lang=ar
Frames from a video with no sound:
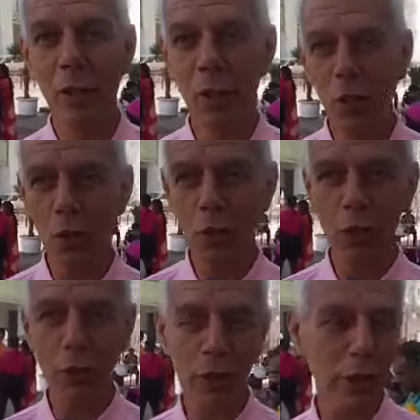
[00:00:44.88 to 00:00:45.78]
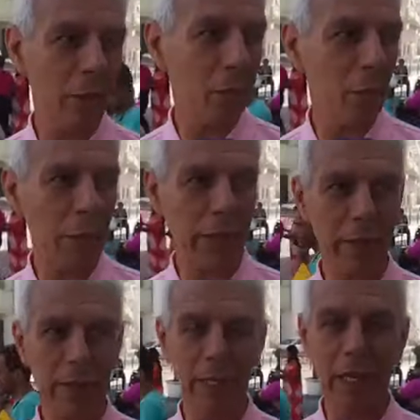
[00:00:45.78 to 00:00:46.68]
الحضور
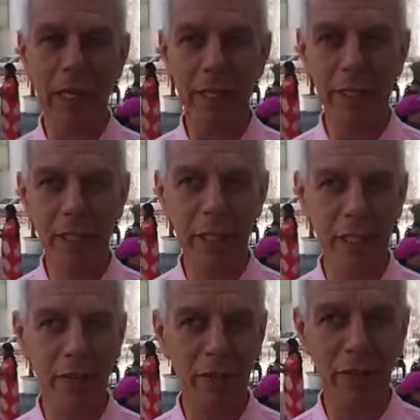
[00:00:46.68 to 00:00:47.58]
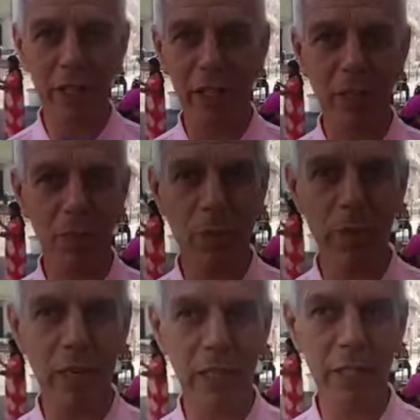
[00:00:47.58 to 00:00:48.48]
مميز كالعاده فريق النجم
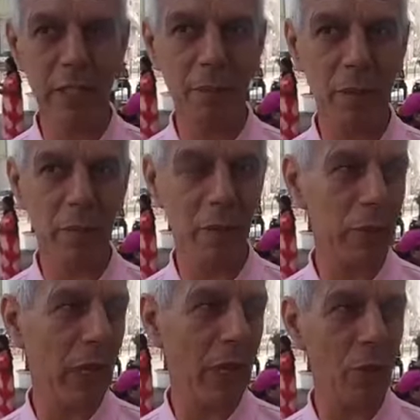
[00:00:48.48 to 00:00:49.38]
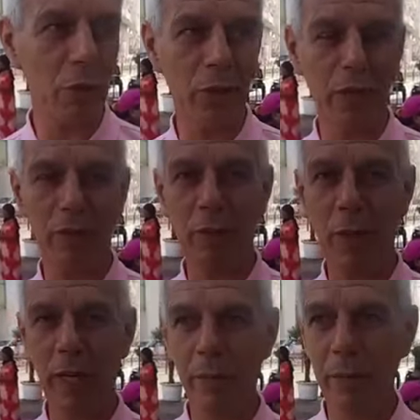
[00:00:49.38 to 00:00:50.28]
الساحلي ديما متعود في
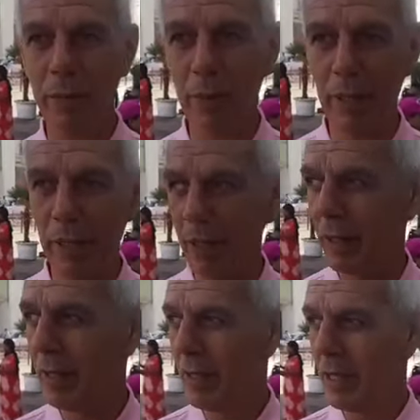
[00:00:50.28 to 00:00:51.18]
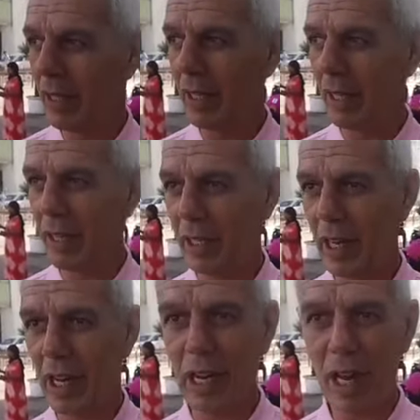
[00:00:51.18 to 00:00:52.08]
المغرب ديما
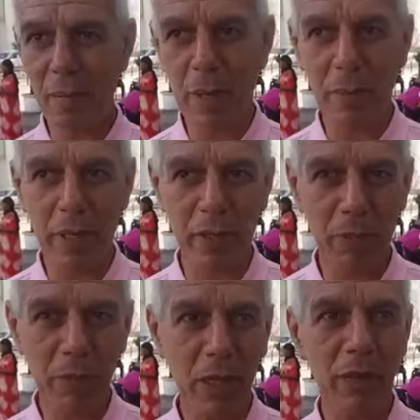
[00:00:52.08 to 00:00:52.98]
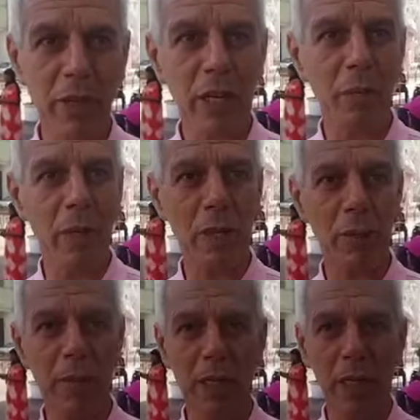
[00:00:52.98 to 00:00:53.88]
آه لعبنا مع جميع الفرق
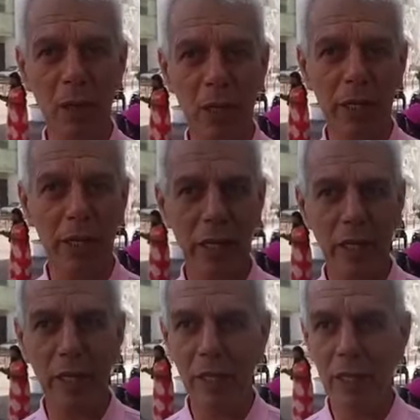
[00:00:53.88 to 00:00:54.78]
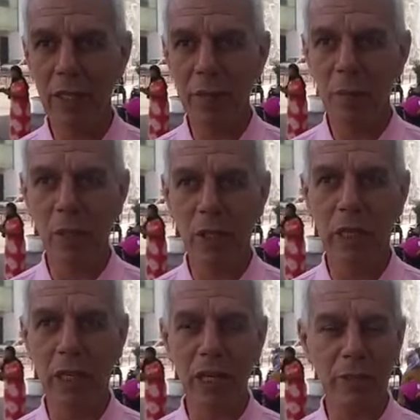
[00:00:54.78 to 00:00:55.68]
المغربيه وعندنا
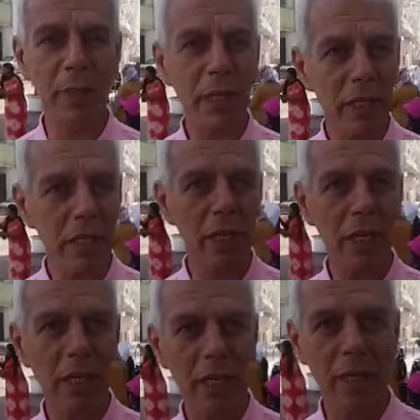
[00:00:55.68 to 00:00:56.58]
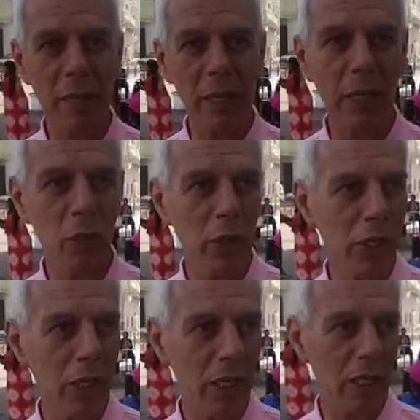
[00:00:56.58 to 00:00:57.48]
آه، أسبقية
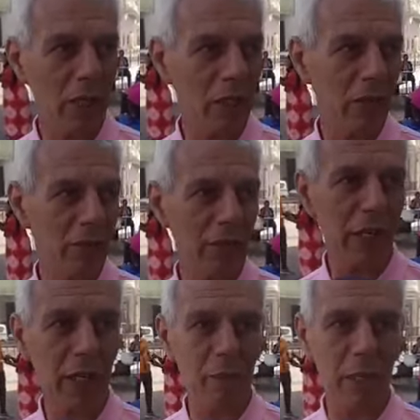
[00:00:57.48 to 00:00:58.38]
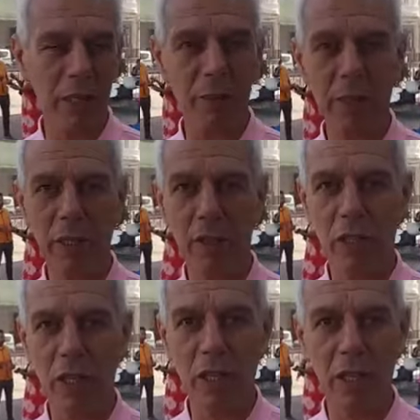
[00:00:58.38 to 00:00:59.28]
معنوية على الفرق المغربية إن
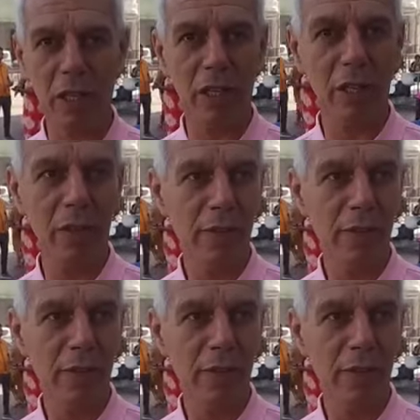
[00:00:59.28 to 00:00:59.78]
شاء الله